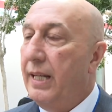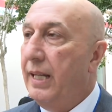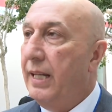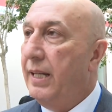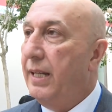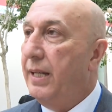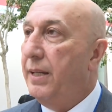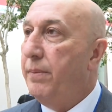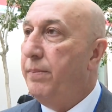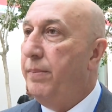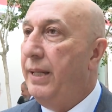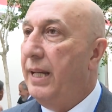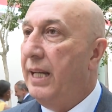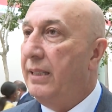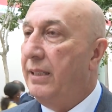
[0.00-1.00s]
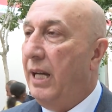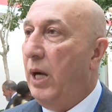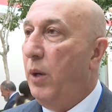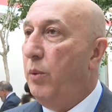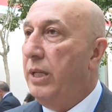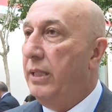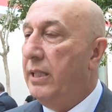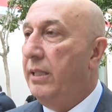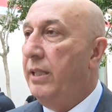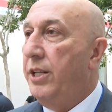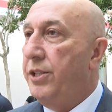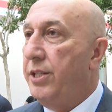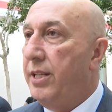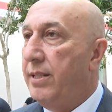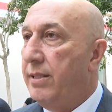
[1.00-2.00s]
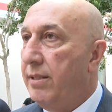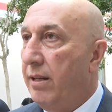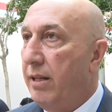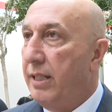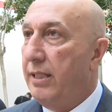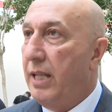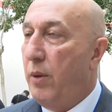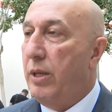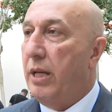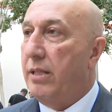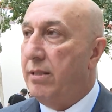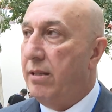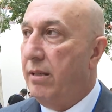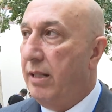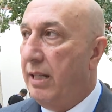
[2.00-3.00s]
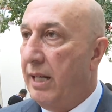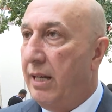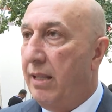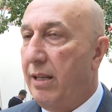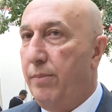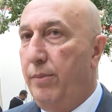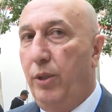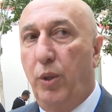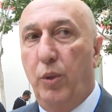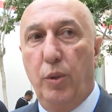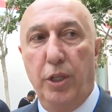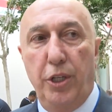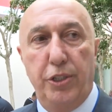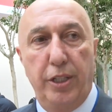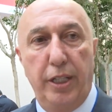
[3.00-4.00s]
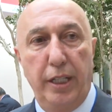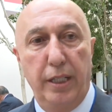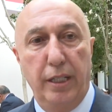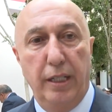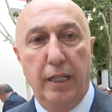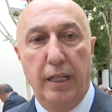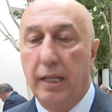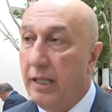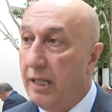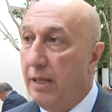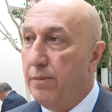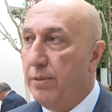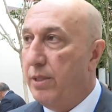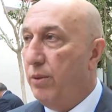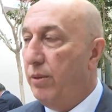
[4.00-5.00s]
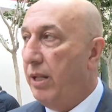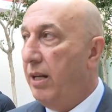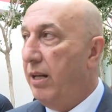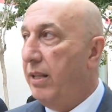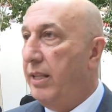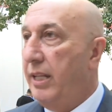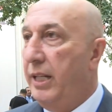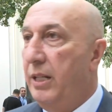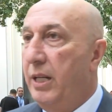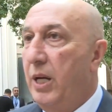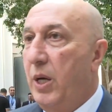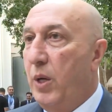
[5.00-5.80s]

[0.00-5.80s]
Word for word: آه، بالتحول التدريجي السان التحول الاقتصاد الأخضر بحلول 2035